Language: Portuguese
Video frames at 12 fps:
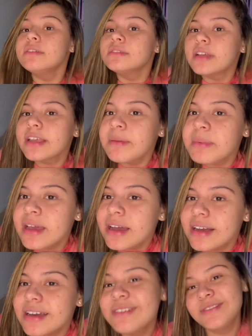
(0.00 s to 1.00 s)
Só que a
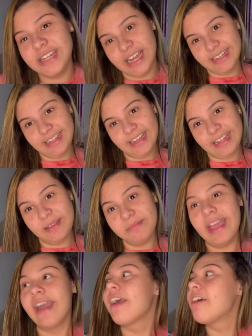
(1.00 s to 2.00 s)
Bianca não tinha ido na
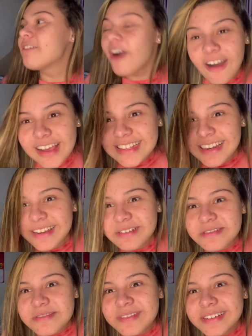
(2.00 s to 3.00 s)
academia coisa
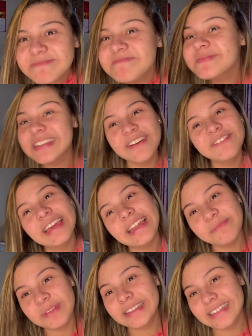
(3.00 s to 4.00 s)
nenhuma. E eu fiquei lá
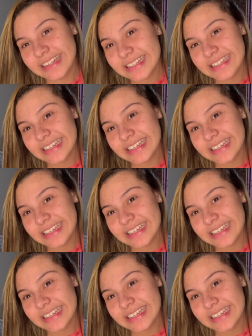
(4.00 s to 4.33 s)
plantando assim, ó.